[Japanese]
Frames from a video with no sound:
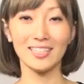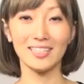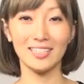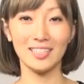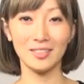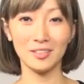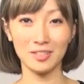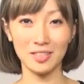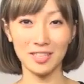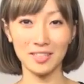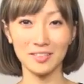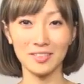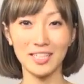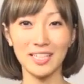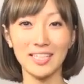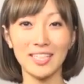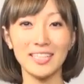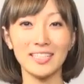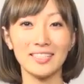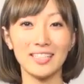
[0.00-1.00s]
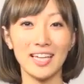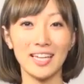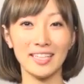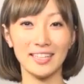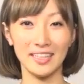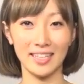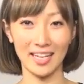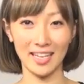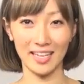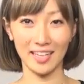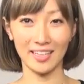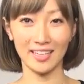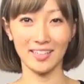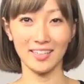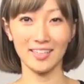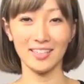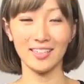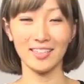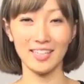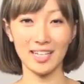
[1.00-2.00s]
キルティングでできていて
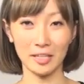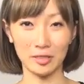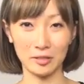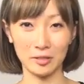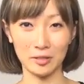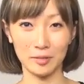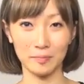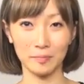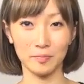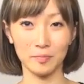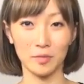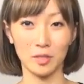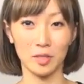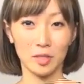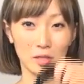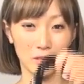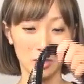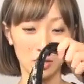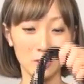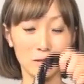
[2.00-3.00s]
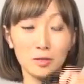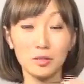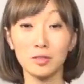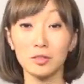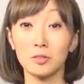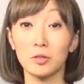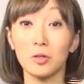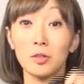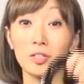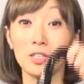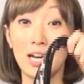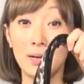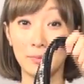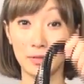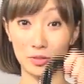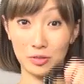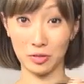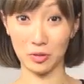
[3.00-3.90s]
約 95g